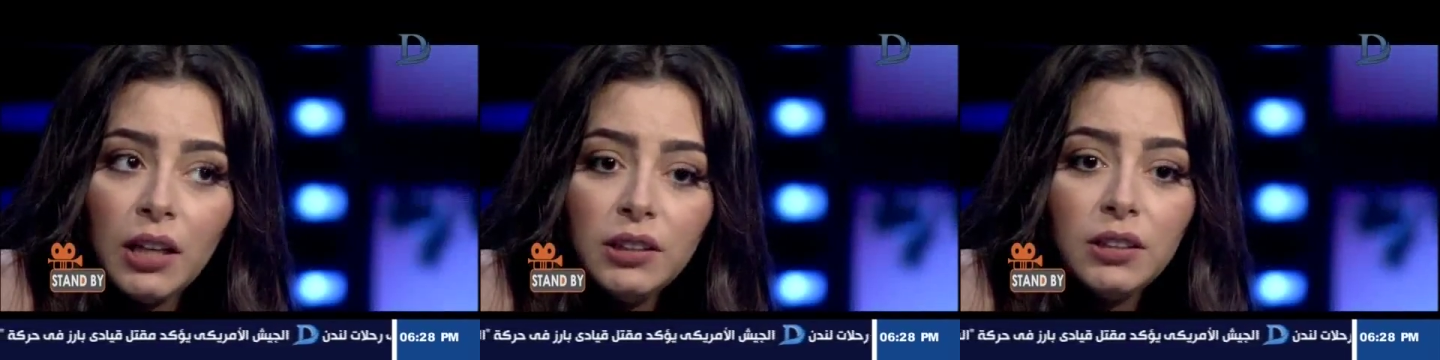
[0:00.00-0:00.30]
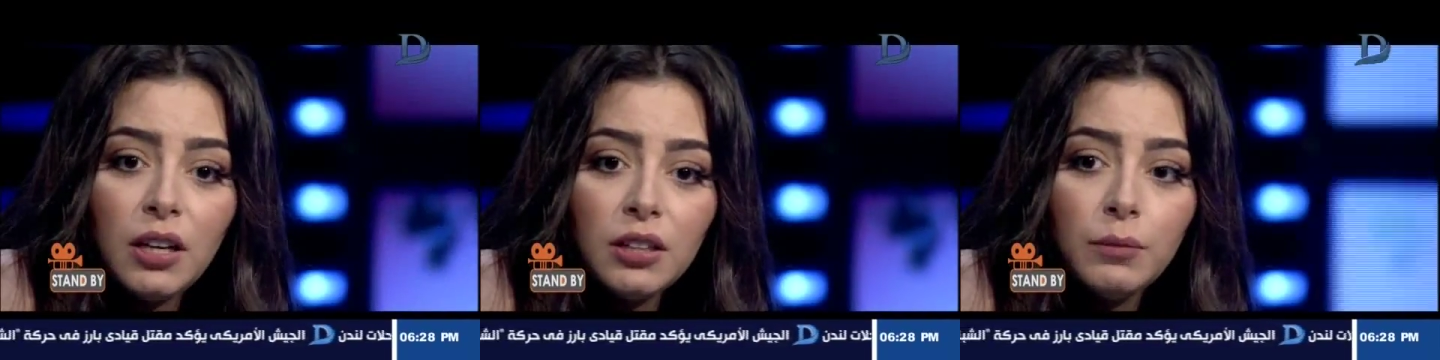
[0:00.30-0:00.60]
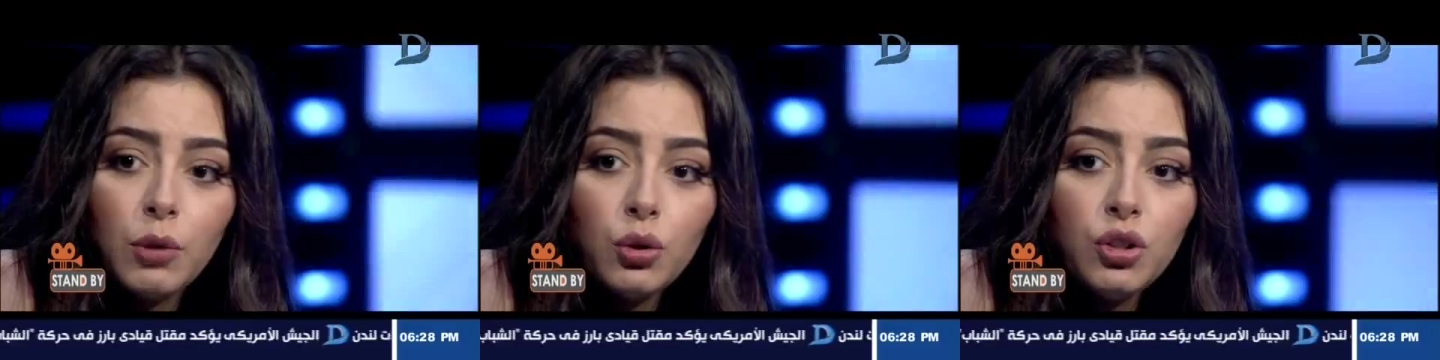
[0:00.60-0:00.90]
لحد
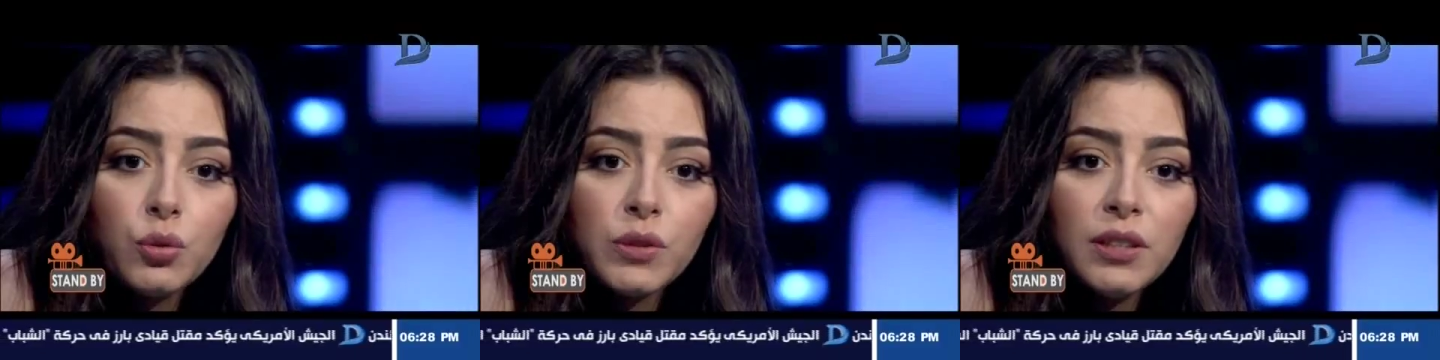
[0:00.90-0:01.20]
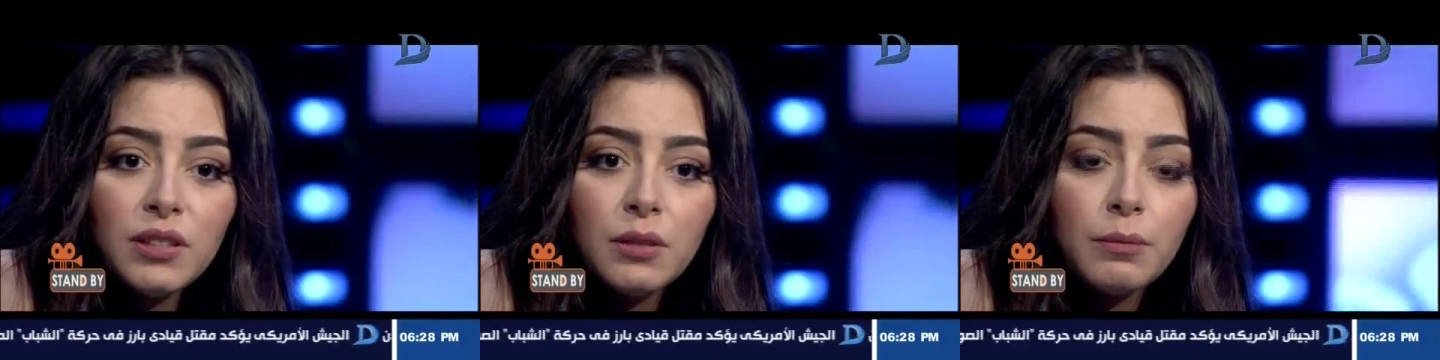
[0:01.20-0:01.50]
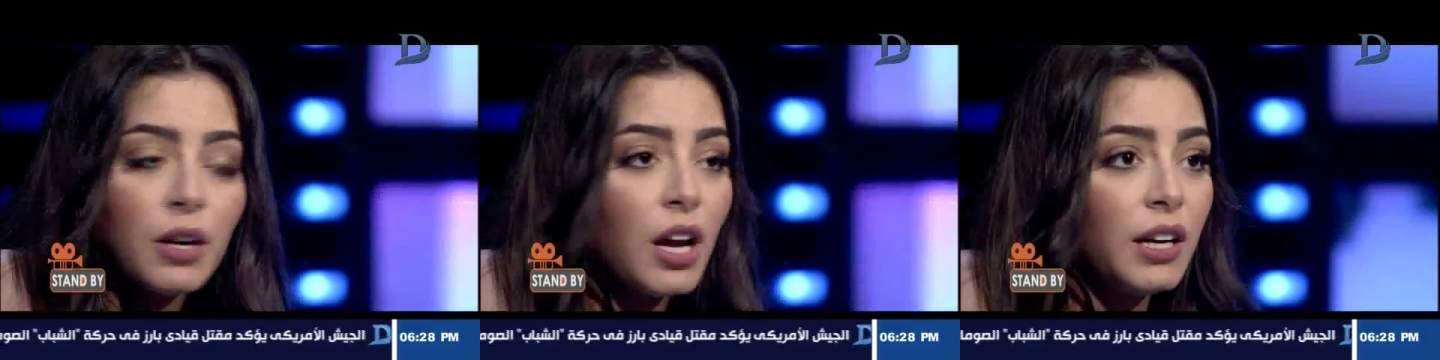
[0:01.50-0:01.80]
النهاردة ما كنتش وصلت
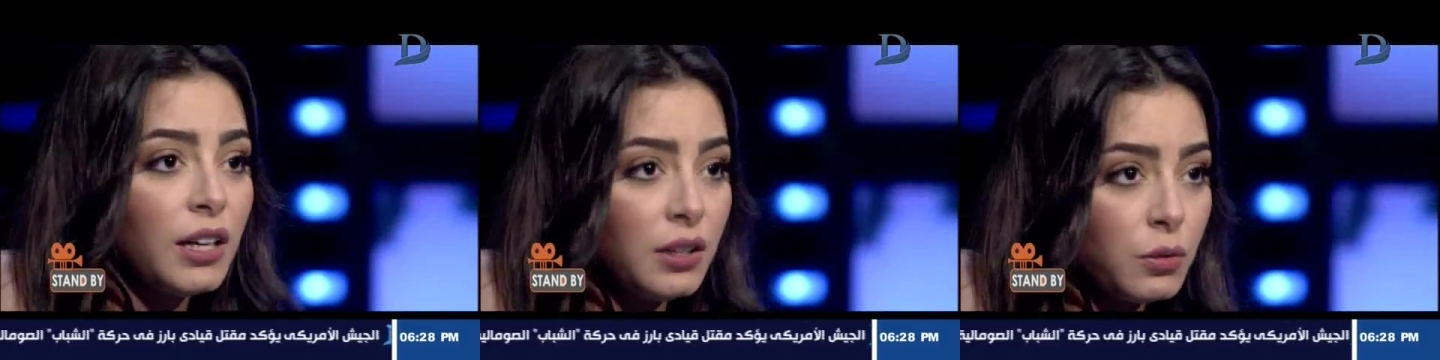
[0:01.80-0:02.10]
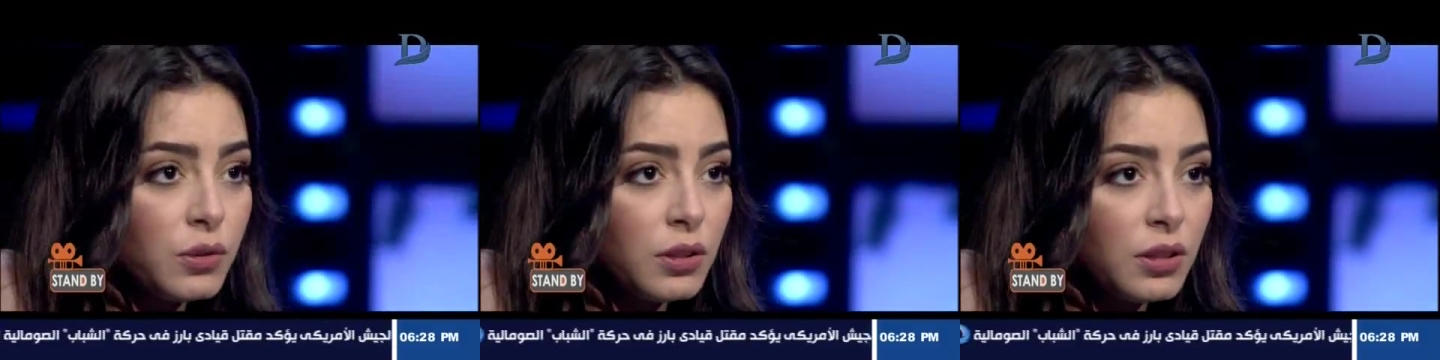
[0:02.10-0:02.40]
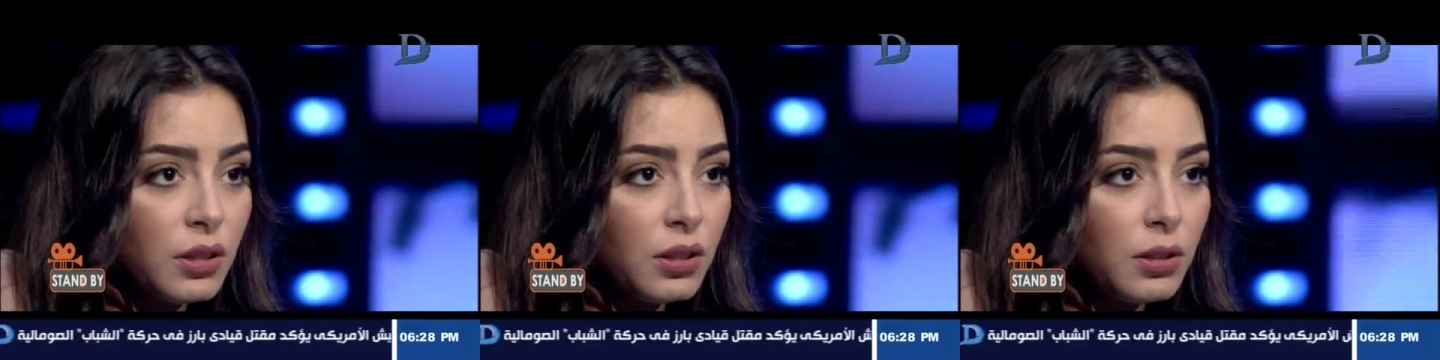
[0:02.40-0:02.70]
للمرحلة اللي أنا
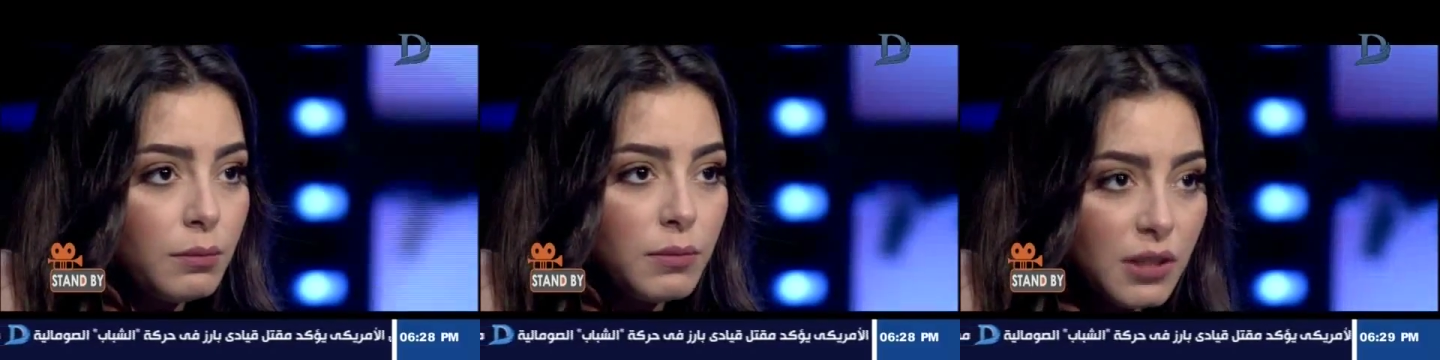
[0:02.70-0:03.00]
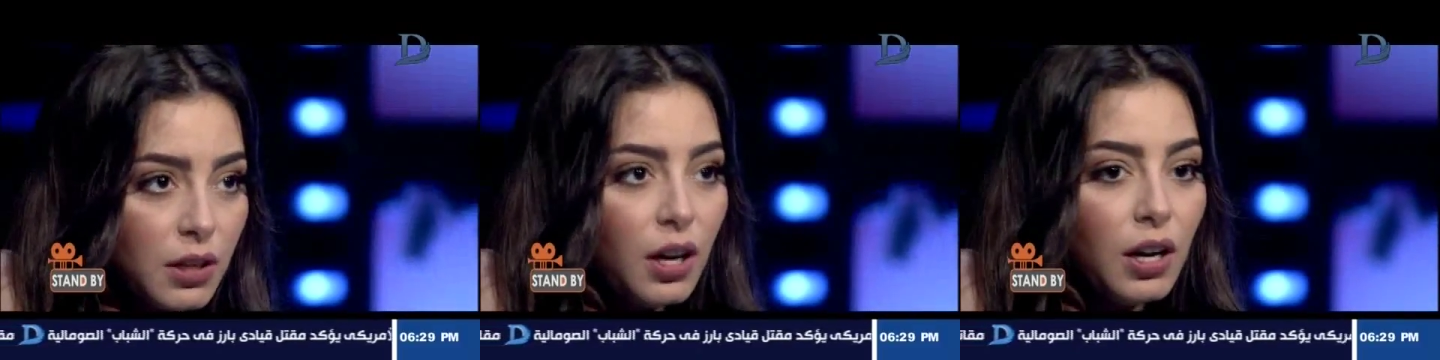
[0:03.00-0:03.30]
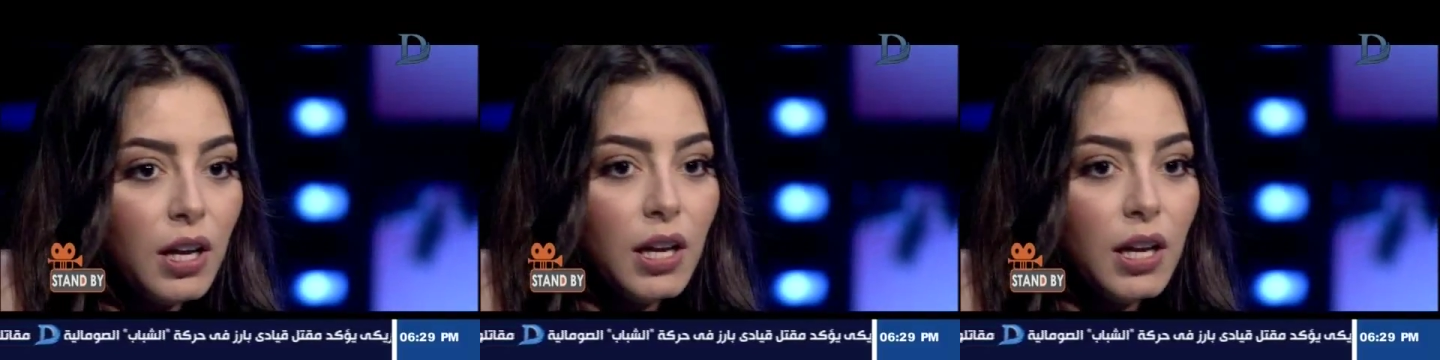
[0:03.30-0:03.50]
وصلت لها بصراحة